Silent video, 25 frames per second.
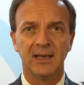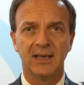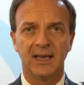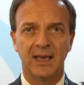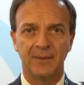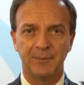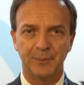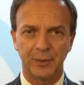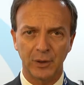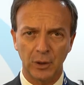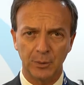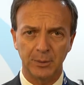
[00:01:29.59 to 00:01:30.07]

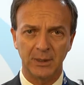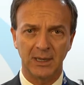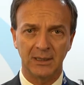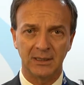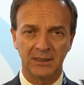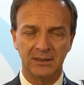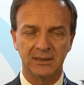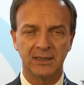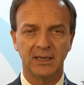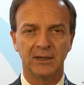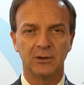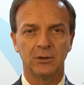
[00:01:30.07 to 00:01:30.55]
È proprio
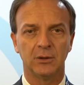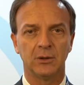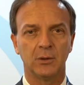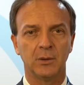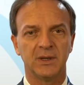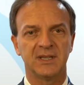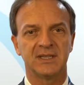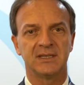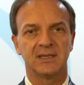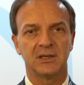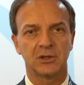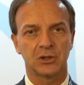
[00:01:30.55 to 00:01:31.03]
all'interno di
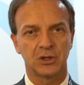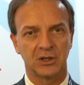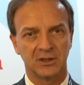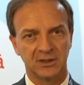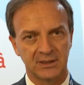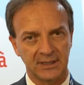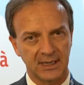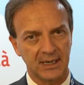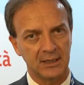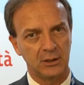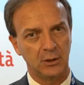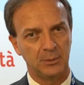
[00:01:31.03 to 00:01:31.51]
queste
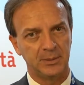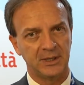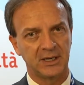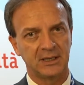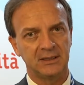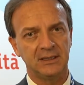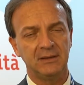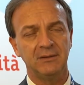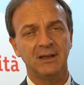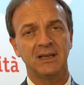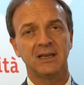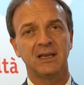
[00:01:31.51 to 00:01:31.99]
centrali
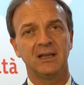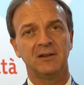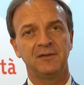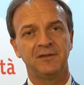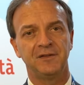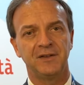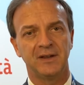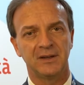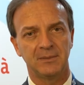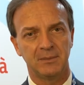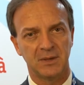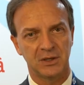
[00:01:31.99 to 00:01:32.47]
operative che il
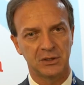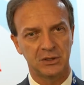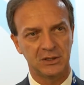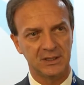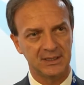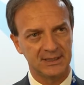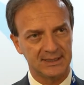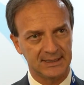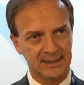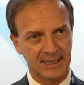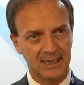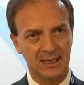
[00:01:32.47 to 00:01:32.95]

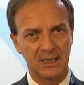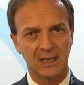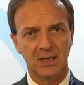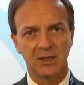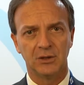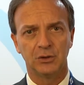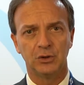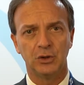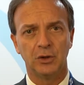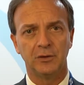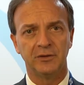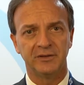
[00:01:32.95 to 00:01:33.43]
farmacista
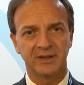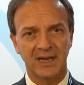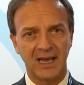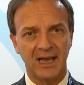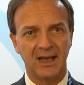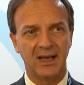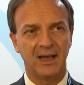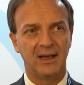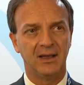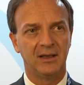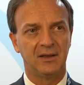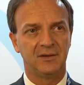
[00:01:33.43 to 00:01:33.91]

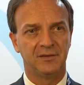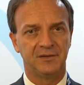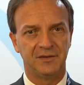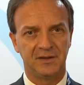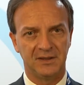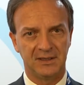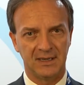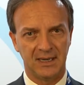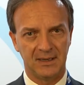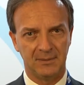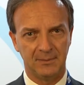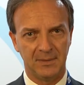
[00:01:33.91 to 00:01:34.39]
dovrà
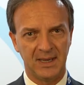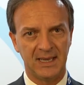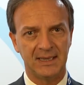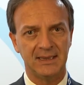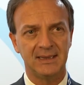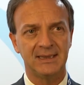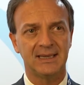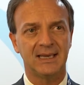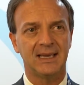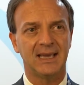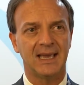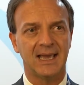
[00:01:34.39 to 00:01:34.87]

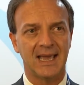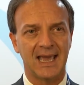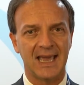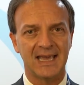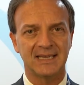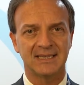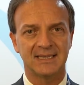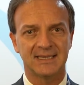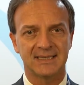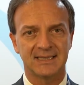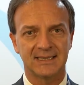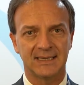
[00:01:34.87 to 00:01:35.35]
finalmente
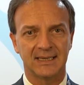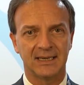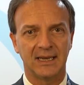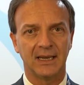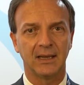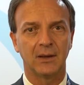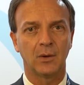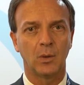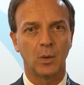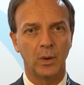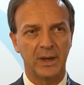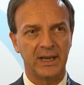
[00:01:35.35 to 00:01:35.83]

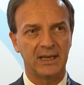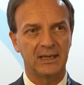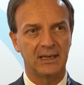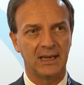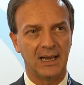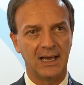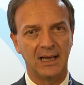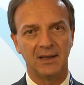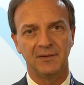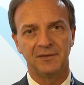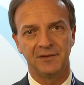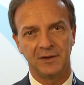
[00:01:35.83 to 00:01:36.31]
essere
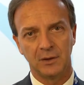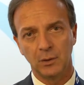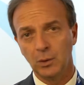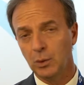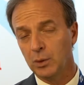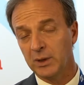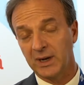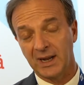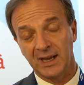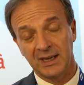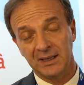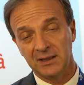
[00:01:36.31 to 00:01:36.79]
quella
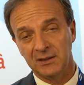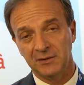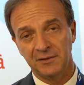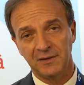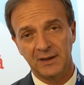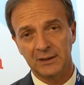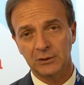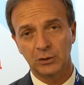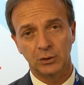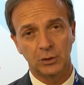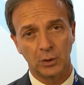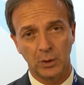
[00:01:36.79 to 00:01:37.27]
figura che di
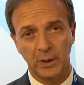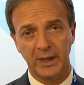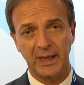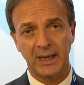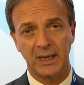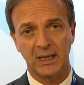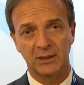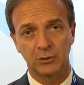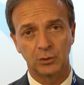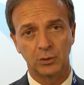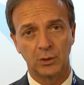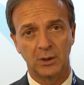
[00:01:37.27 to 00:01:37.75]
fatto
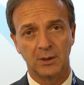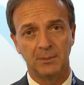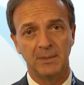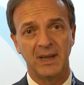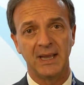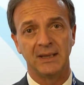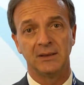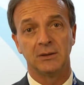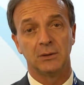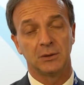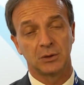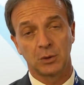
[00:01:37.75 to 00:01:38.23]
è
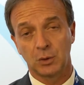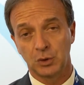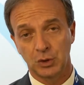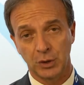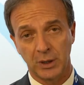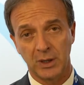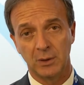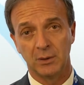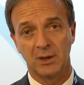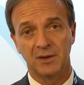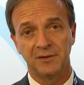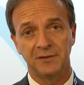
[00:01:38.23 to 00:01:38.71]
attualmente,
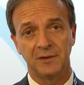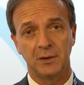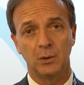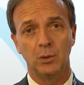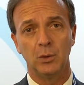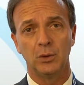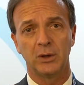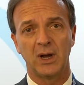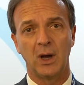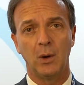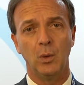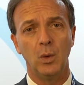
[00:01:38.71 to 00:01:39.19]
cioè una
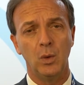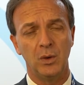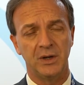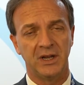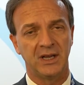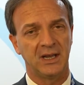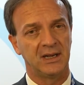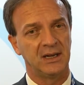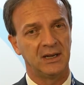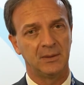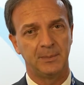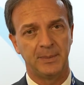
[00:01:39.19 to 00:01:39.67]
figura
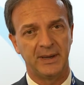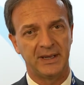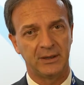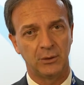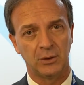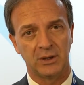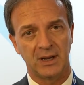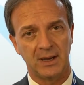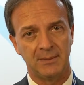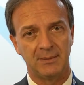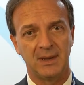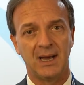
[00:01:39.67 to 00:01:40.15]
unica nel
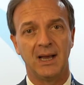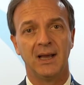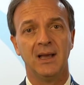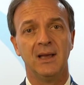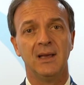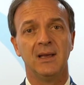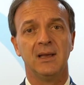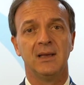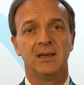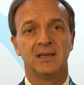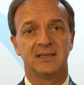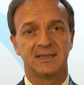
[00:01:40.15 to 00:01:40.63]
panorama
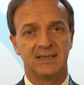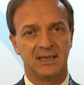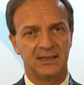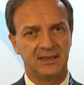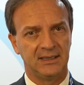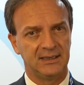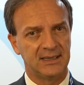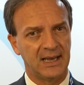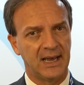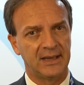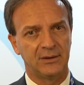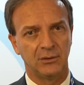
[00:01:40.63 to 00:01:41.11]

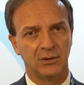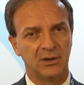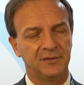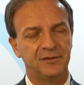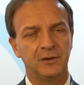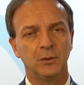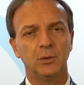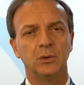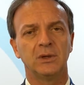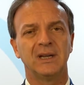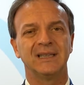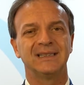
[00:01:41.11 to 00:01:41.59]
sanitario, una
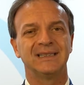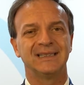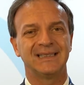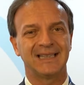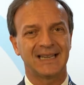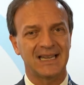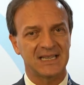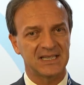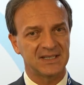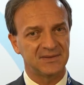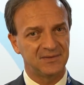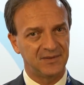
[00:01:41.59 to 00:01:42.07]
figura
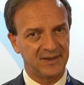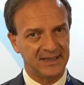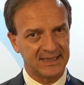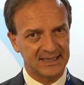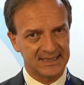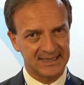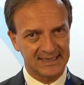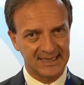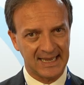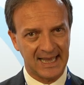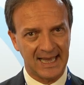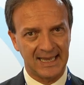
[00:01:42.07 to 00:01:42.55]

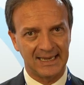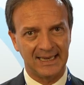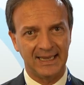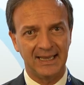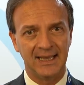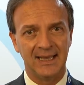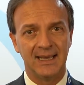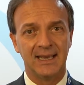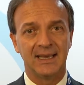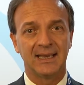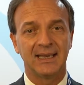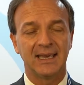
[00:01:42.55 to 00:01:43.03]

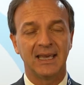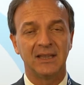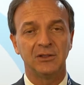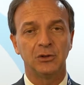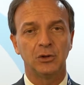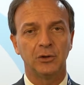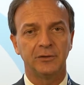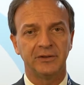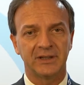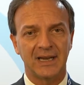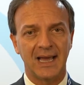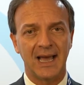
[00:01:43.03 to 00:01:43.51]
trasversale
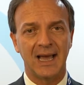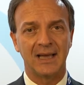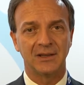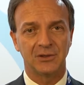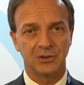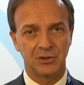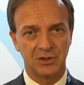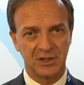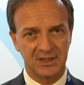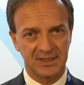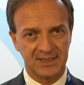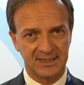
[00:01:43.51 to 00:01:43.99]
che dovrà
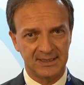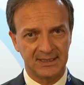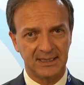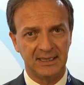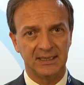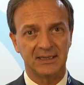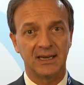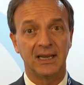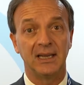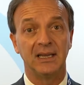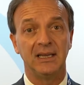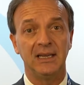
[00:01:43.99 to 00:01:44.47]

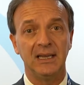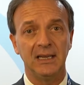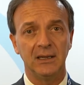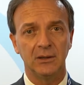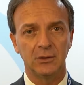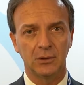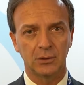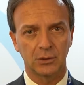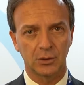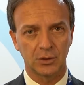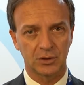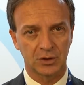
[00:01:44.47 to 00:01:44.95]
gestire
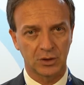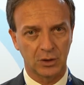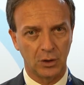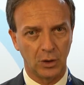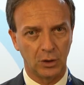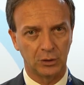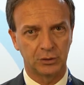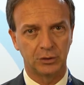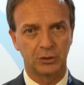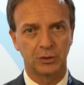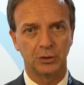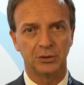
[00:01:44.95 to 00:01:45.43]
il
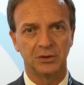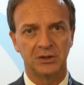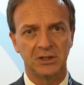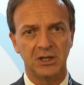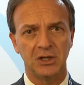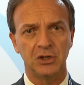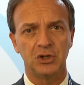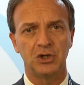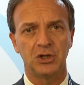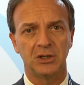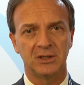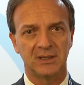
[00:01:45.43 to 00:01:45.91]
cruscotto
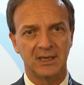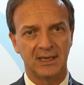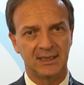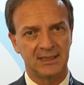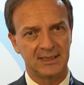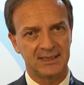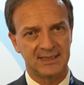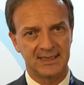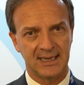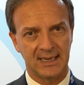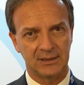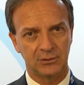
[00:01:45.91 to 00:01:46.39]

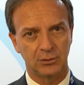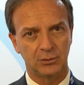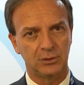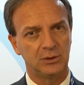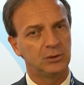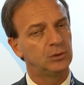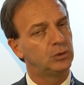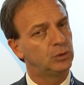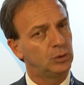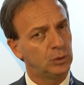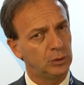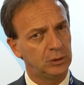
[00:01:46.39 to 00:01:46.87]
digitalizzato
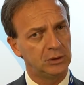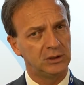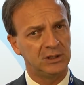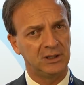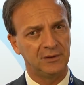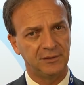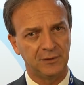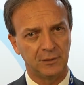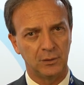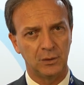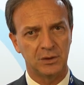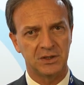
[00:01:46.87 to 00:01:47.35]
di
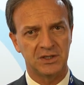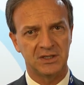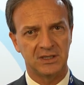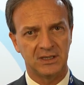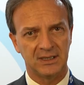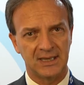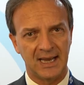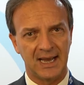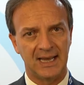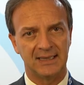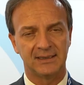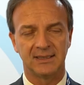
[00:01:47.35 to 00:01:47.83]
tutti i
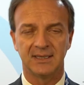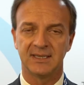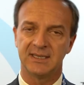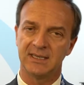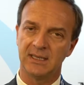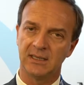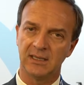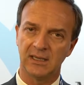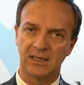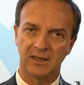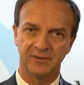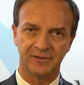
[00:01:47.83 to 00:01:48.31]
flussi dati,
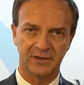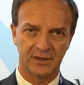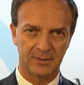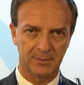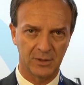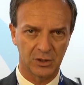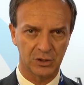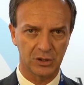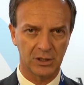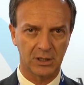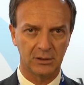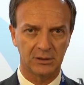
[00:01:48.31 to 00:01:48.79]
sia della
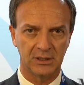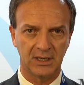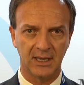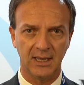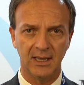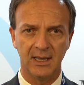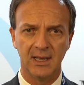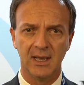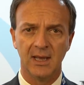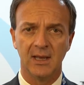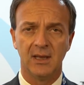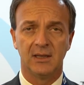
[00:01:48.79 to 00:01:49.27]

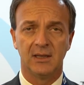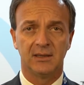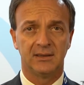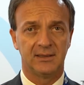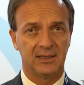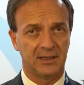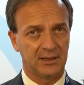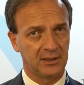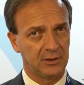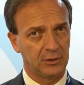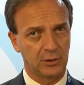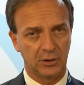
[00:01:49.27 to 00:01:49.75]
farmaceutica
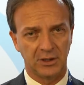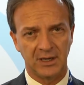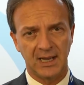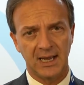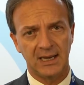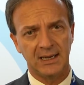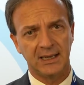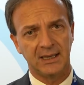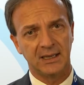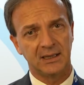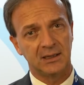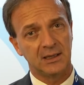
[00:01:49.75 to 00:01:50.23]

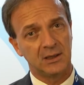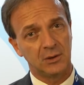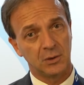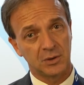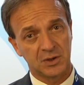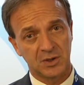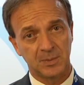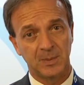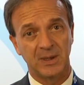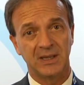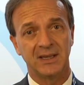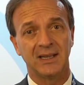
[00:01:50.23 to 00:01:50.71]
territoriale che
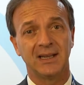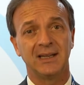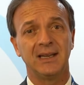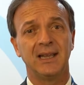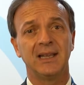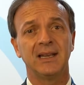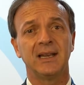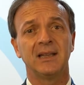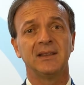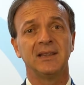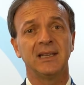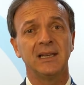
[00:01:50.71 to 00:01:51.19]

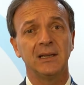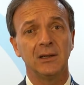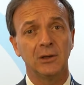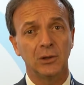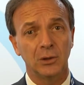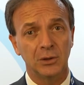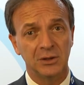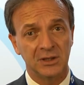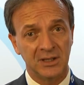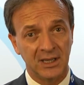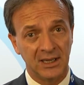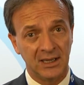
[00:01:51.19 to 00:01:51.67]
dell'ospedaliera, del
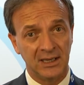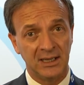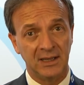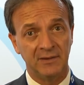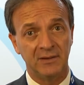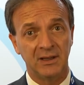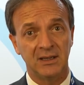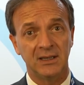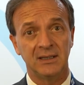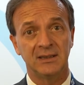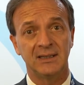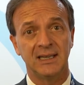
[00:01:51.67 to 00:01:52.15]
non
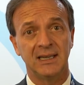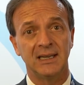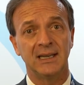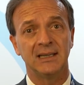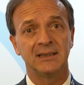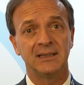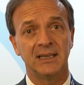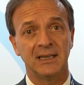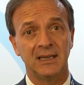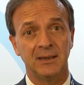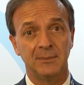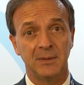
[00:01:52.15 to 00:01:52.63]
delivery,
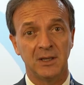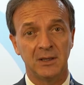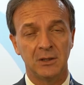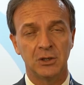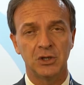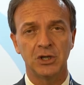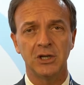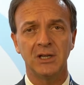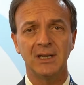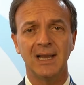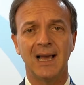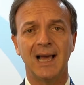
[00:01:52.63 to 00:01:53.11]
della
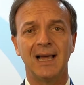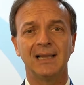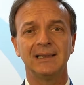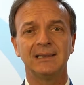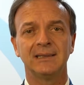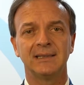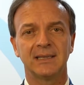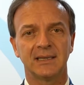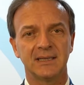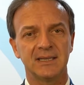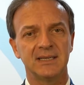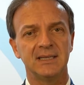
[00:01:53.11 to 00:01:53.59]
telemedicina,
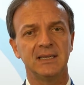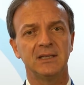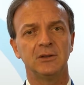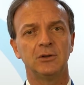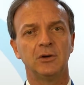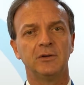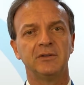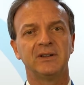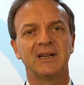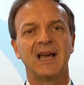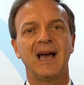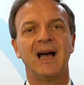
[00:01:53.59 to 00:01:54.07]
altresì
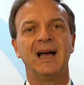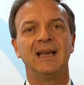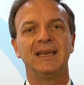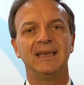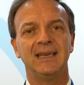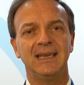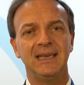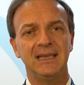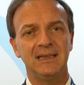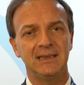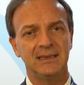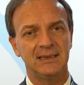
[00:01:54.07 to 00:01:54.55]
dovrà
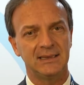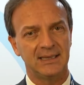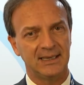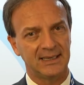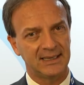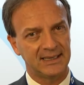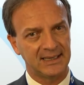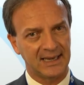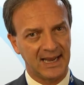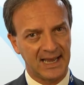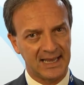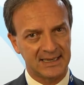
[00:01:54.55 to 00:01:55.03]

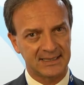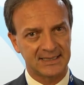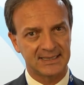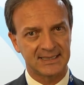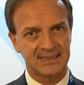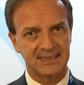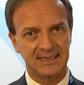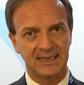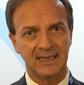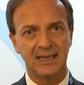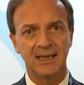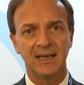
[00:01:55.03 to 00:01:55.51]

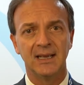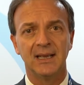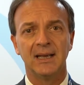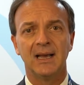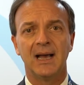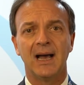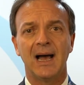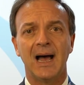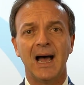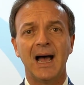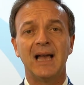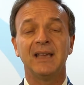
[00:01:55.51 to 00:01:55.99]
integrarsi
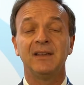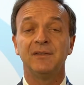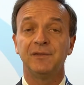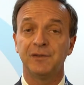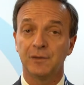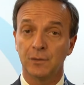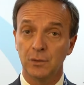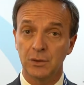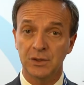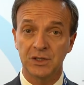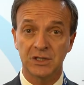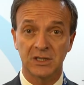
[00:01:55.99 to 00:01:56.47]
ai
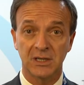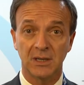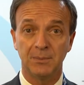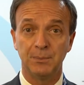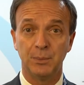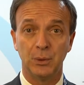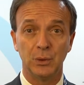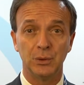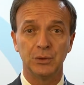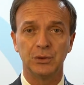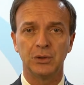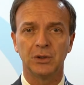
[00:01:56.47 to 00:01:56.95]
flussi
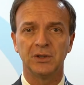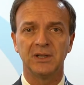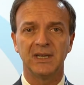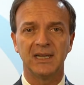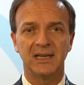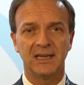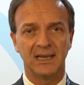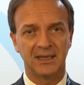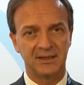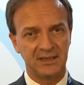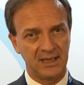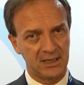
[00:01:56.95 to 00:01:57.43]
appunto
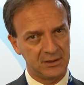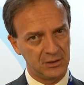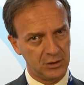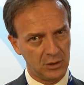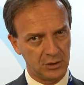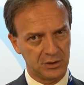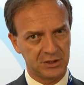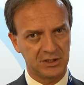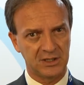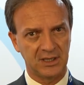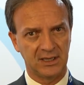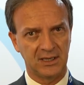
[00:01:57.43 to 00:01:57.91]
della
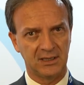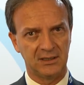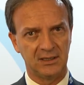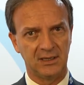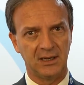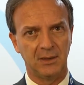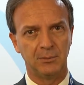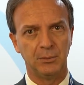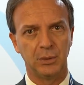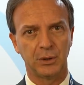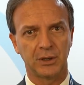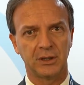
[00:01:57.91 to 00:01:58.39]
diagnostica di
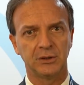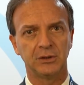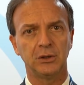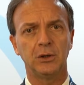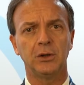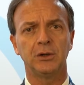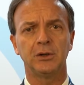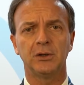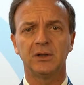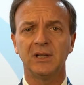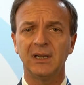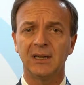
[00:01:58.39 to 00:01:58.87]

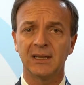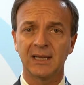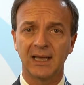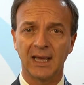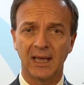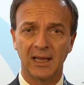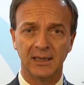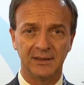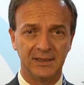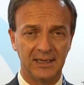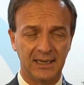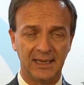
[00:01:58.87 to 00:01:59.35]
laboratorio, del
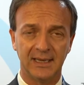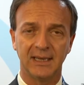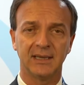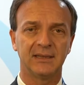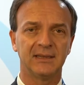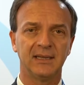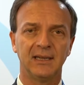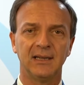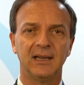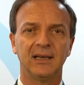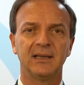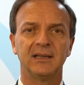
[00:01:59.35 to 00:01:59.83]
ca della
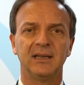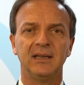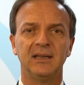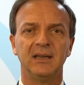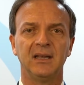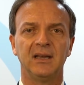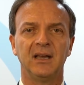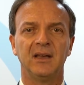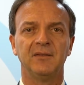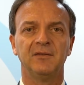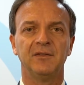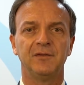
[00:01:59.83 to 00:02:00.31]
cartella
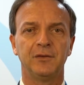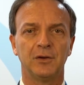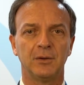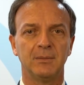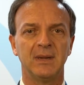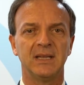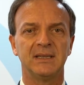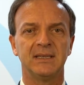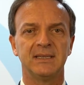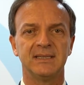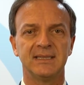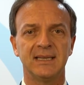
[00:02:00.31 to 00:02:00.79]
clinica
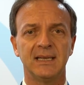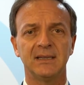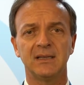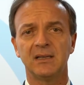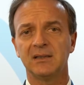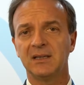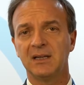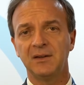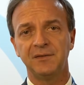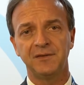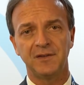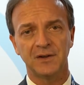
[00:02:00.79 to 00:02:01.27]

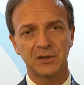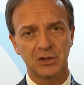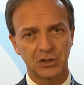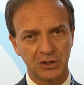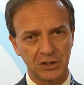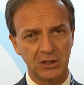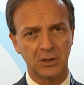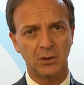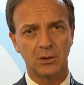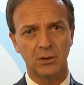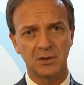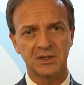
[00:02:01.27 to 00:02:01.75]
informatizzata, del
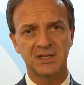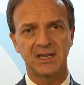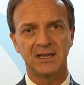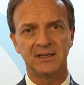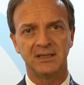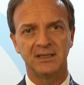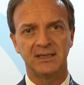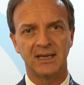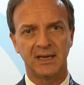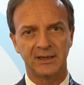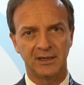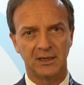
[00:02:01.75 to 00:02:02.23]
fascicolo
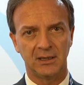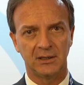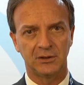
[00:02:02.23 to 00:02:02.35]
sanitario